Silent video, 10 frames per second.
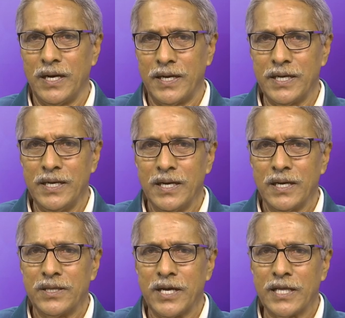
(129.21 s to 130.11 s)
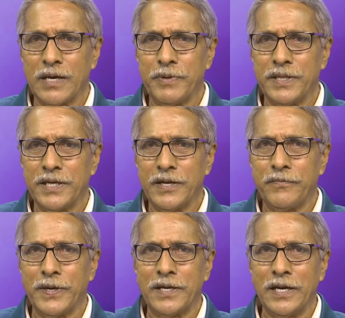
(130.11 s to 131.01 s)
అంటే దాదాపు ఏంటంటే
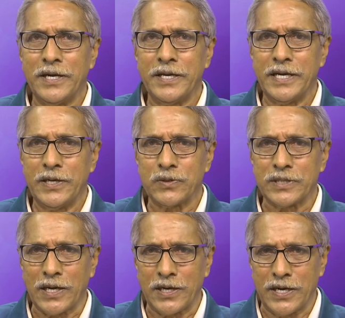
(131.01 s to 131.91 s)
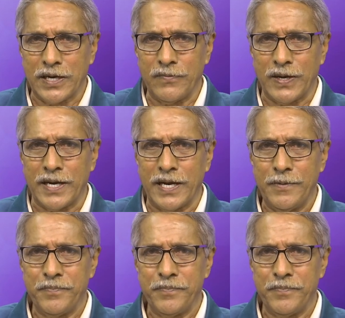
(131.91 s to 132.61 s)
ఫెర్టిలిటీ రేటు తగ్గడం వలన